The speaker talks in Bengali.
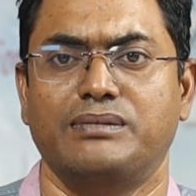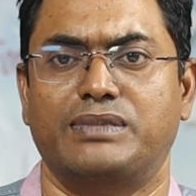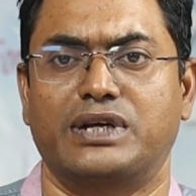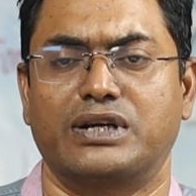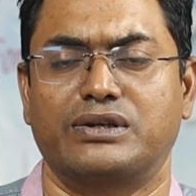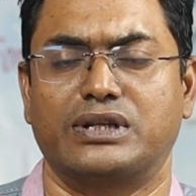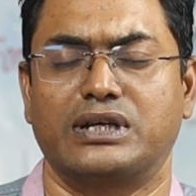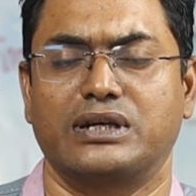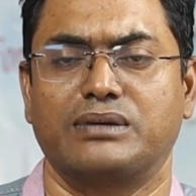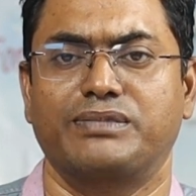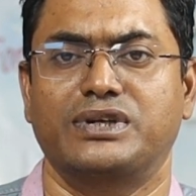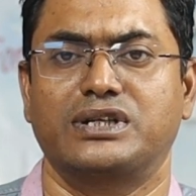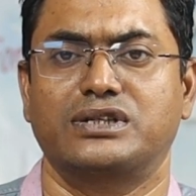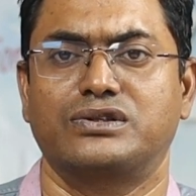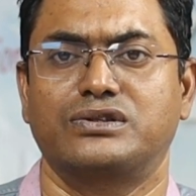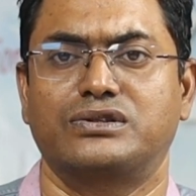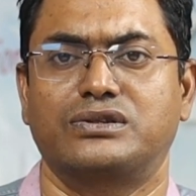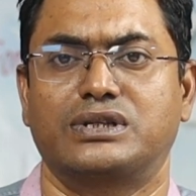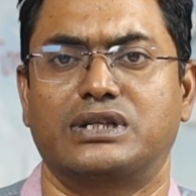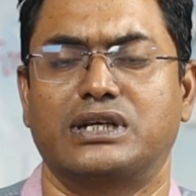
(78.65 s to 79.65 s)
ভালো থাকবেন
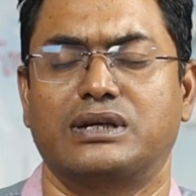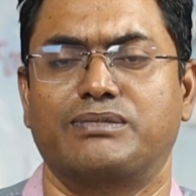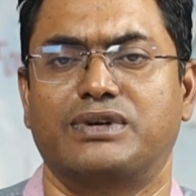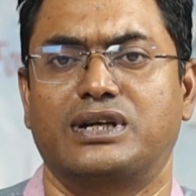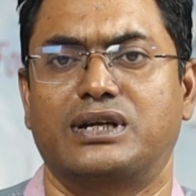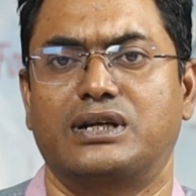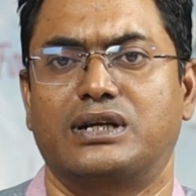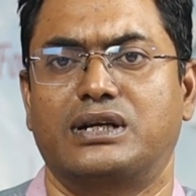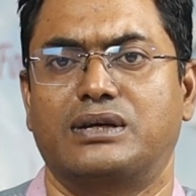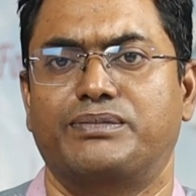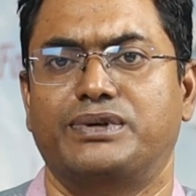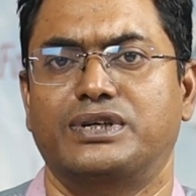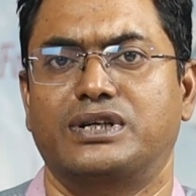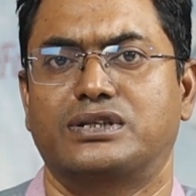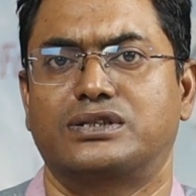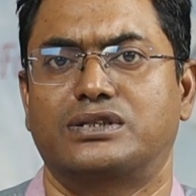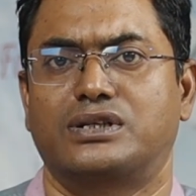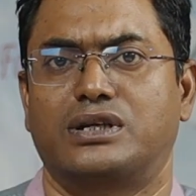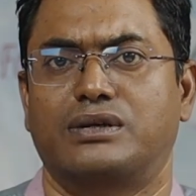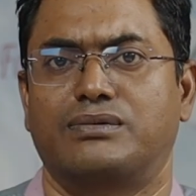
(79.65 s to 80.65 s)
সুস্থ থাকবেন আল্লাহ হাফেজ
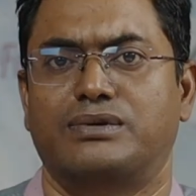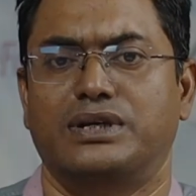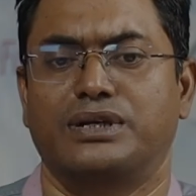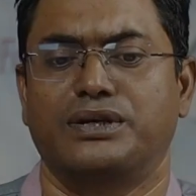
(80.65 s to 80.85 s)
আসসালামু